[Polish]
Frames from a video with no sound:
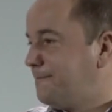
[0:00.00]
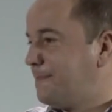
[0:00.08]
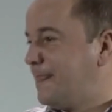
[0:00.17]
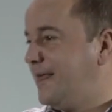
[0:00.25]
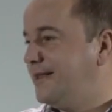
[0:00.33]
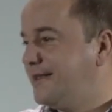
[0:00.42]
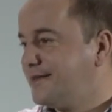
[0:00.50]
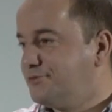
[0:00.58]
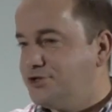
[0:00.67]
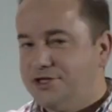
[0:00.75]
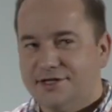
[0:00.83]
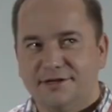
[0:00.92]
e, teraz
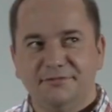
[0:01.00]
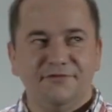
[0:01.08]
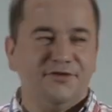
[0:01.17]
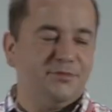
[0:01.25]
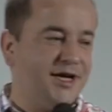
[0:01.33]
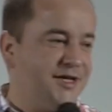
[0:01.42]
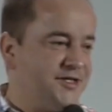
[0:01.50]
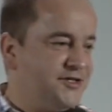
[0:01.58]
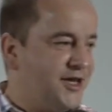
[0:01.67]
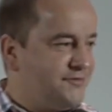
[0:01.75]
możecie sobie wyobrażać,